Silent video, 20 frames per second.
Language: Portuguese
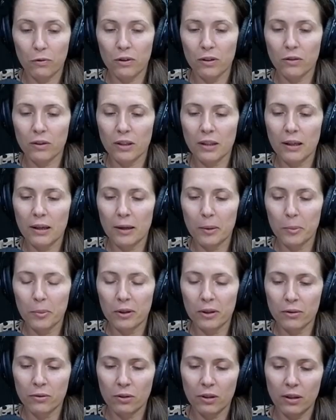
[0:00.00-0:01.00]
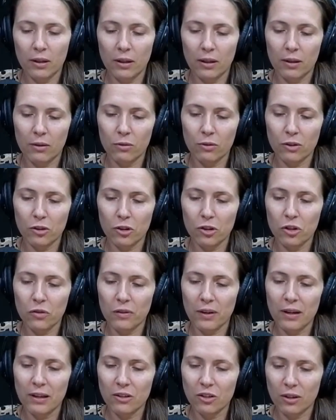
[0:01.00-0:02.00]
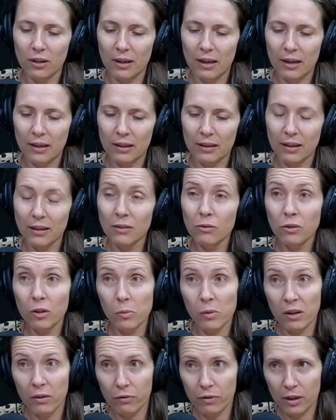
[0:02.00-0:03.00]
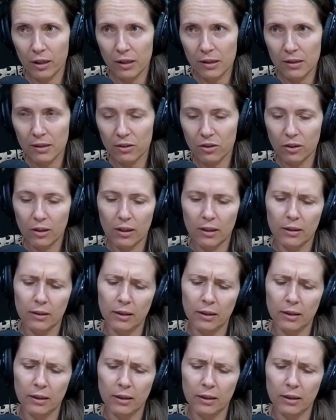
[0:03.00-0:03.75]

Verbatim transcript: olhando aqui, lembrando que quando a gente fala de lar, cada um tem uma referência de lar,